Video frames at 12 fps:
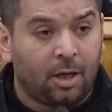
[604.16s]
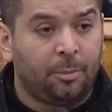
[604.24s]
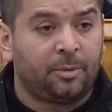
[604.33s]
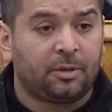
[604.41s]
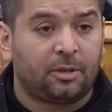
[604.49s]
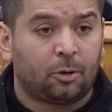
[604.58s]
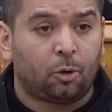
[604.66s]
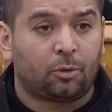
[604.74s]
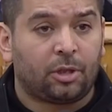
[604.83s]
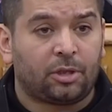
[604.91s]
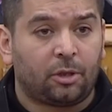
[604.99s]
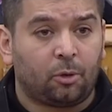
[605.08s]
Hepinize
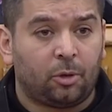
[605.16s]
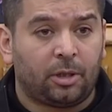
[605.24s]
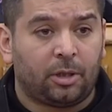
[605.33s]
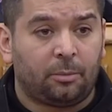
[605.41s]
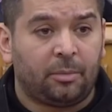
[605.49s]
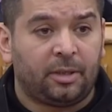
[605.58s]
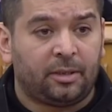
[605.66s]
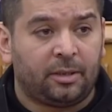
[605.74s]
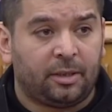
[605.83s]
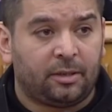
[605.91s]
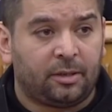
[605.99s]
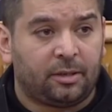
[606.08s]
çok teşekkür ederim beni
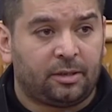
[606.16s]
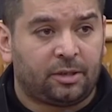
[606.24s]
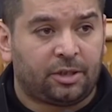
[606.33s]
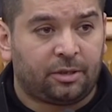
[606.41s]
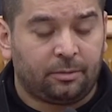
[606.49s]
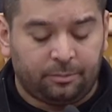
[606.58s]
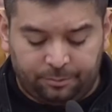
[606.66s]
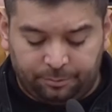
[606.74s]
dinlediğiniz için.